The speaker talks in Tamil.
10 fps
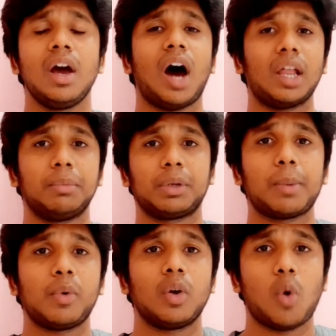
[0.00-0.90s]
அது மட்டும் இல்லாமல்
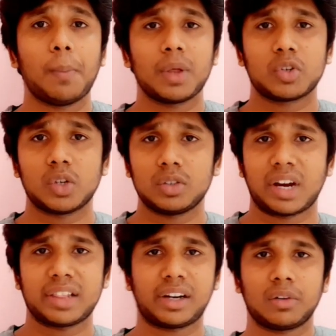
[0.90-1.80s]
உங்களுக்கு ஒன்பது வருஷம் சிறை
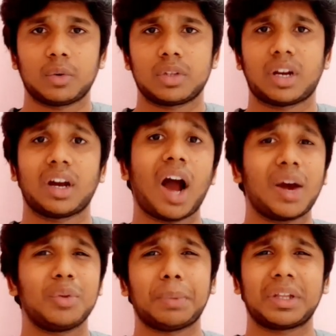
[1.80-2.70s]
தடவை கொடுத்துட்டாங்க அங்கே
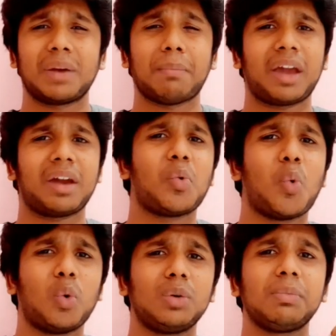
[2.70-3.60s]
வந்து பார்த்திங்கன்னா பயங்கர
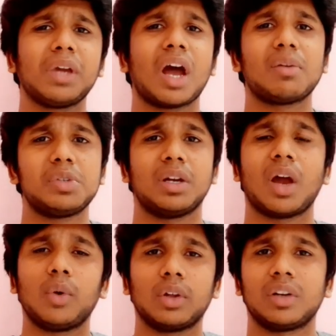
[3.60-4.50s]
கொடுமையான விஷயம்லாம்
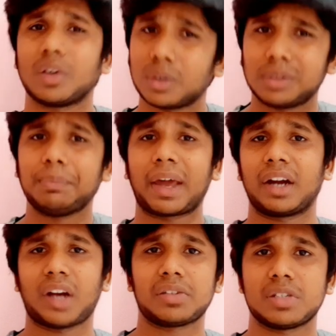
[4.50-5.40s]
அவங்க வந்துருக்கும் பயங்கர
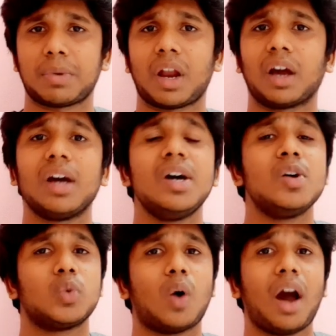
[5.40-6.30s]
டார்ச்சர் பண்ணாங்க
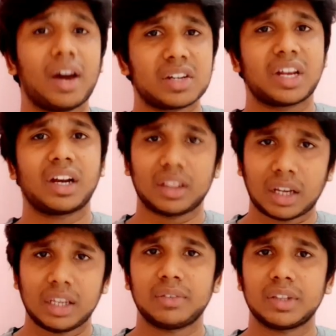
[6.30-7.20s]
ஸோ ஹங்கர் ஸ்ட்ரைக்லாம்
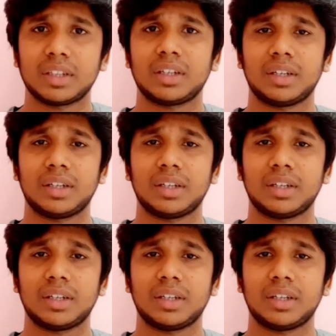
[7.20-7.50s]
இது வந்து